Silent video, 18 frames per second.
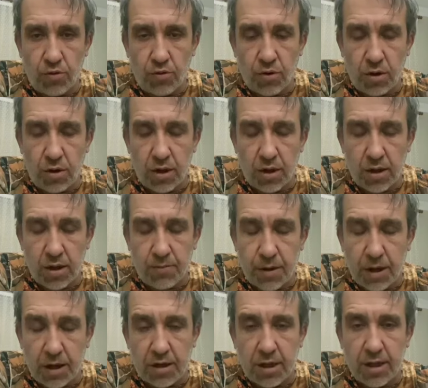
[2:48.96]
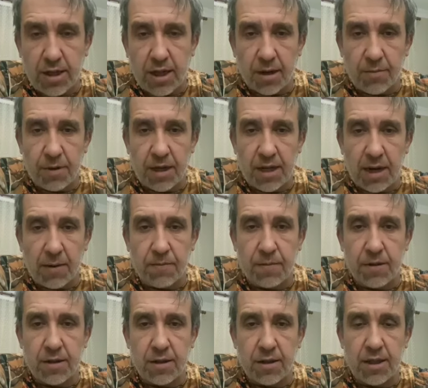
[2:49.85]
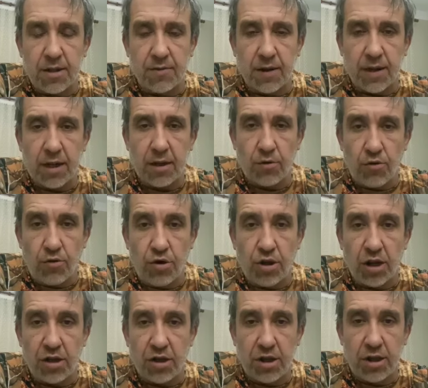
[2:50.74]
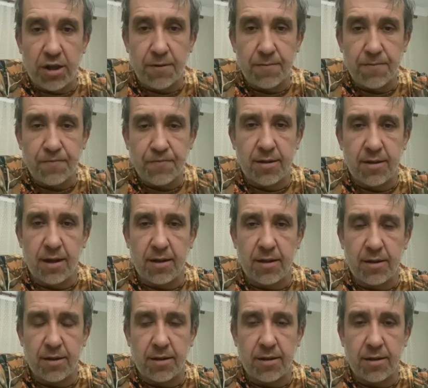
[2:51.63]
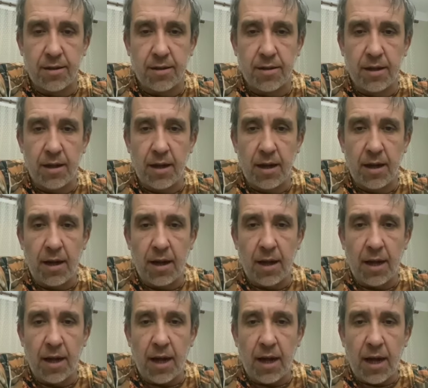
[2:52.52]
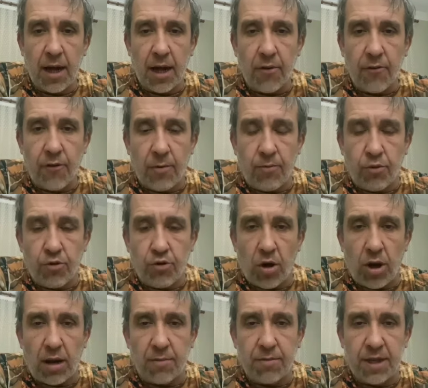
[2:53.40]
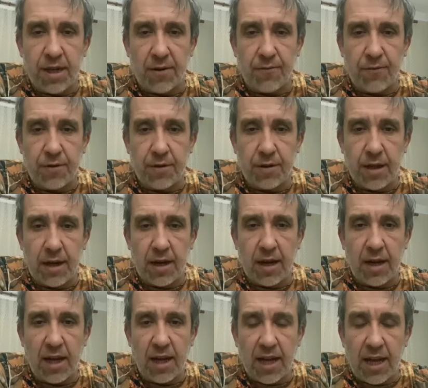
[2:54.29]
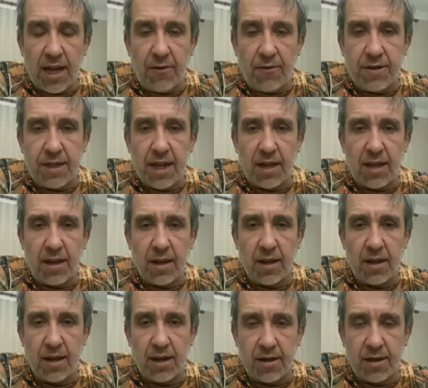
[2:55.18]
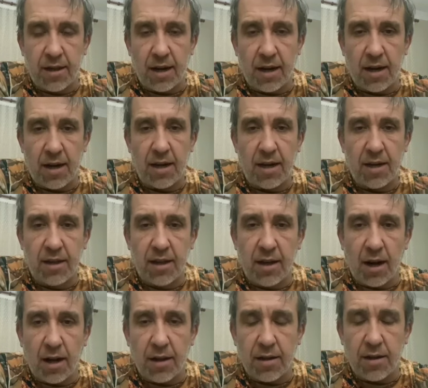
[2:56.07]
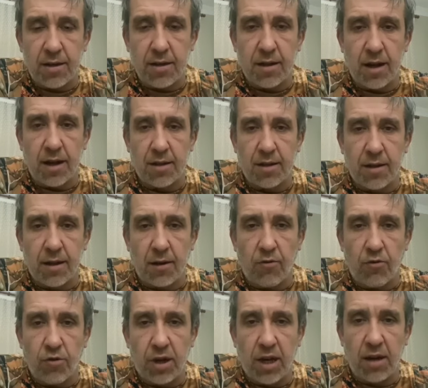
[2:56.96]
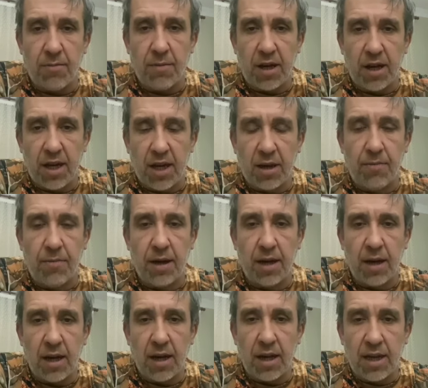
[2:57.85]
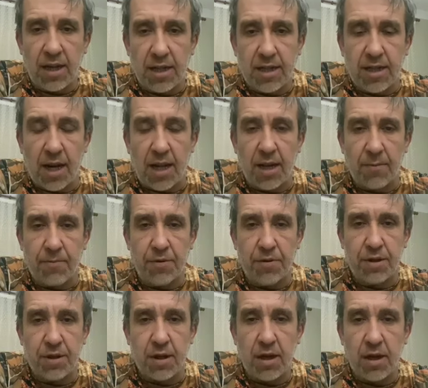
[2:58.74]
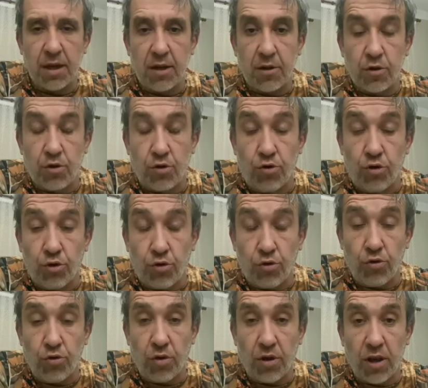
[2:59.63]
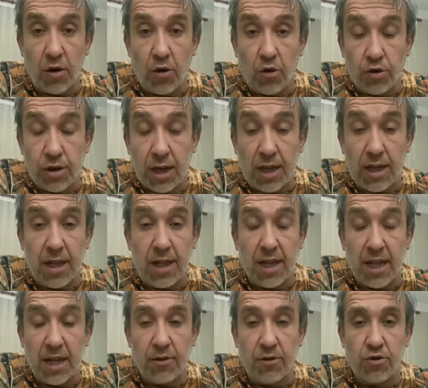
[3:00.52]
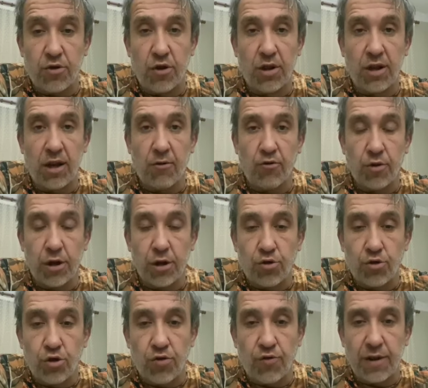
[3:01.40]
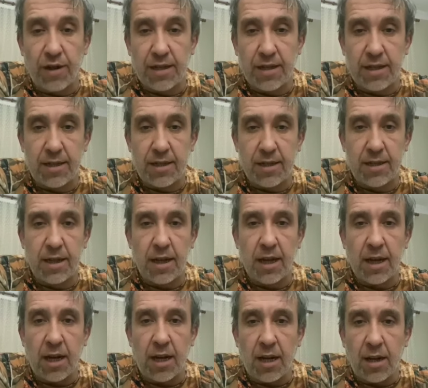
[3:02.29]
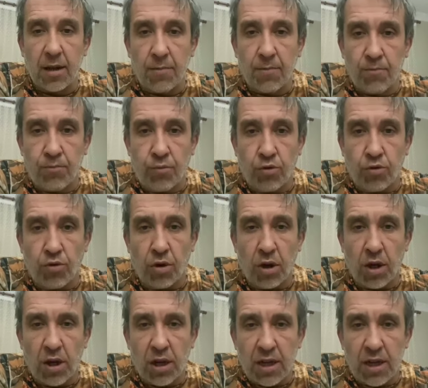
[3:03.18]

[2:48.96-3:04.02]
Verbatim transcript: e, beşli karma yaptırdığınız vakit 3 aşıyı daltırsınız. Ve bu dönem zarfında evsel gıda, yağlı gıda, tavuk kemiği gibi ishal yapıcı süt özellikle yavruya süt verirseniz bu